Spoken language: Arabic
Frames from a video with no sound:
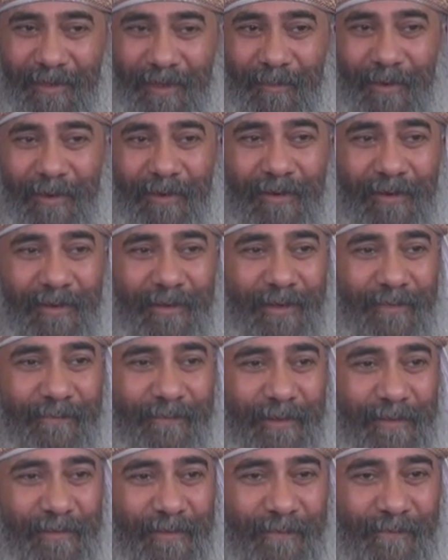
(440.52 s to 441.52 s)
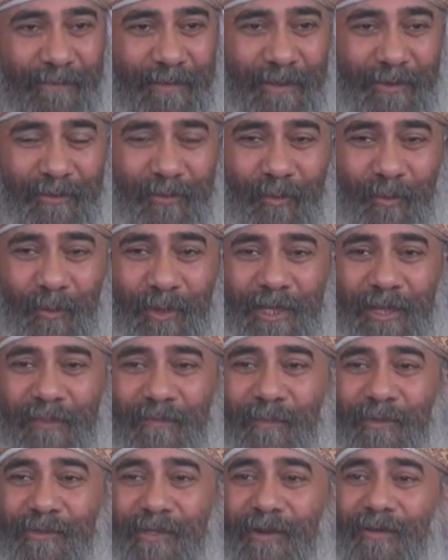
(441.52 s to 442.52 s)
كما قال في سفر أيوب
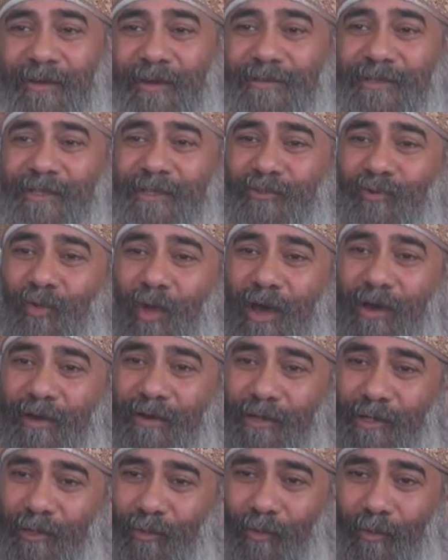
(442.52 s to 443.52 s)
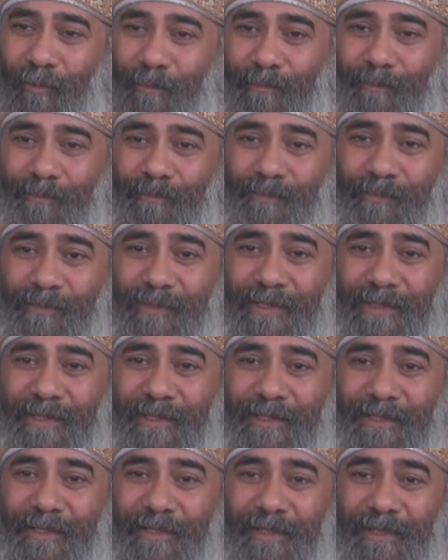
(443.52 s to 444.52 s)
ونسمة القدير تعقلهم
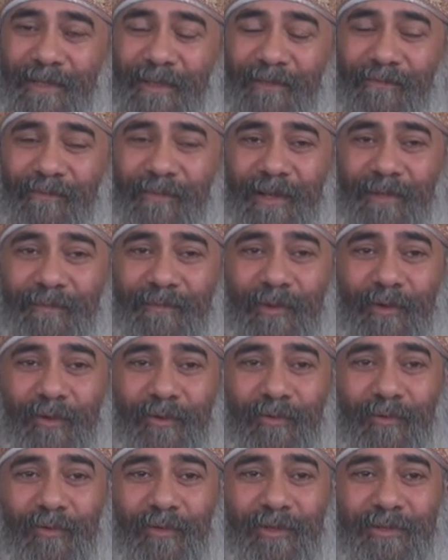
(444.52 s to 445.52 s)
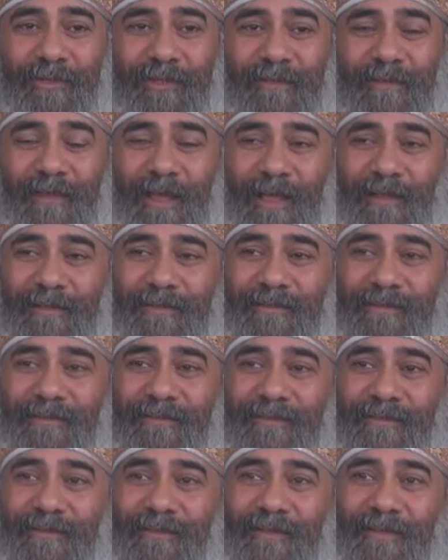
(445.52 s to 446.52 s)
فلما الروح
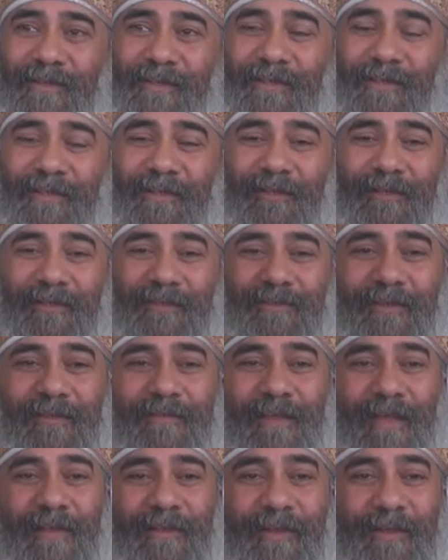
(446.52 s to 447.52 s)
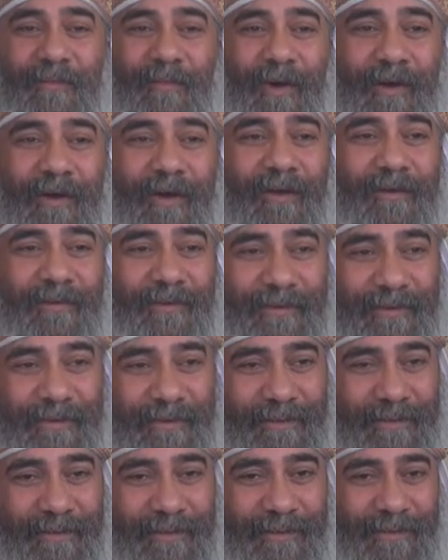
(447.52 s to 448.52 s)
تصعد تصعد للمقر
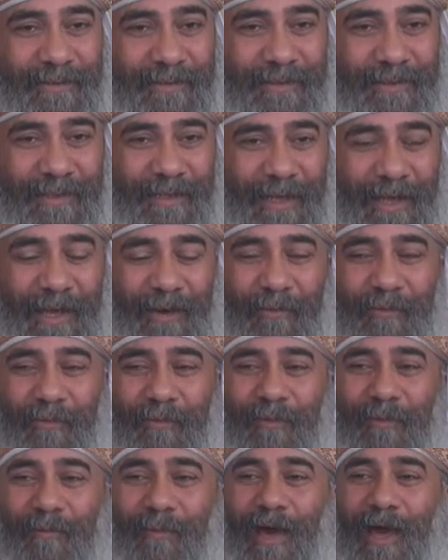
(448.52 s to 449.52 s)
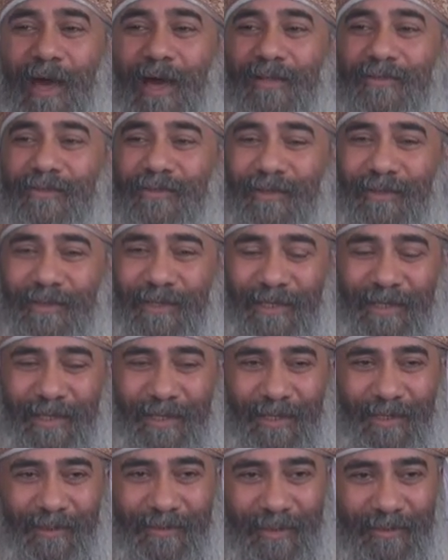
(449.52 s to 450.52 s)
أو المحطة اللي
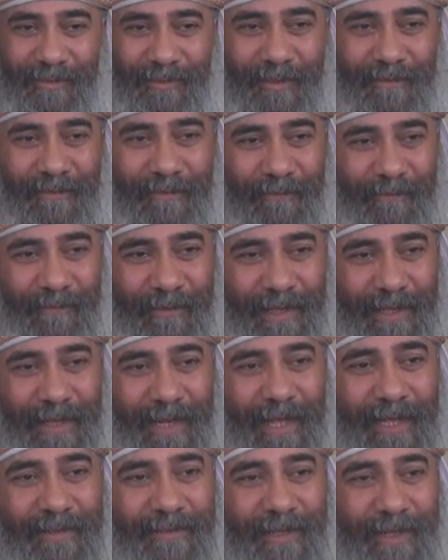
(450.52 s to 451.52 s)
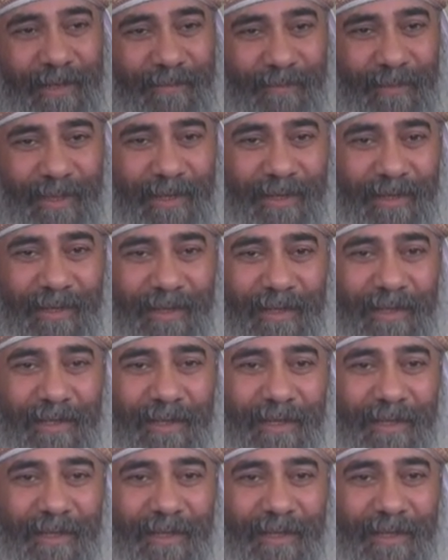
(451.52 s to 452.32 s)
هي تنتظر فيها لحد لما